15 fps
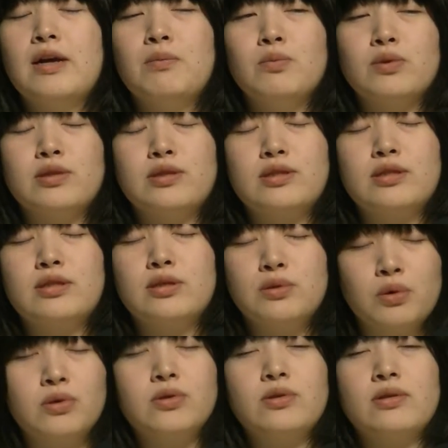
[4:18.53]
もうす
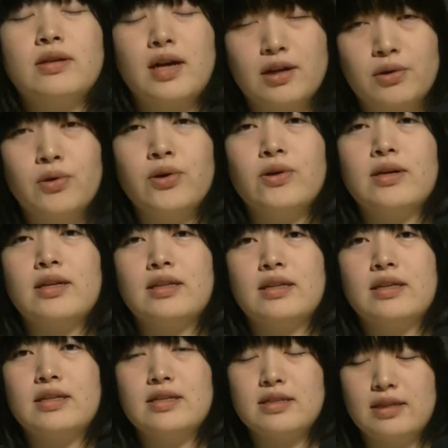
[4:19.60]
ごくかっこよかっ
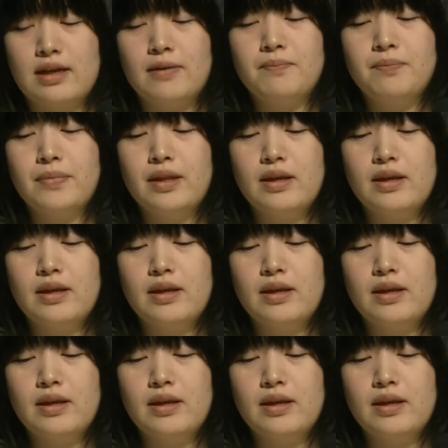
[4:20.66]
たですね。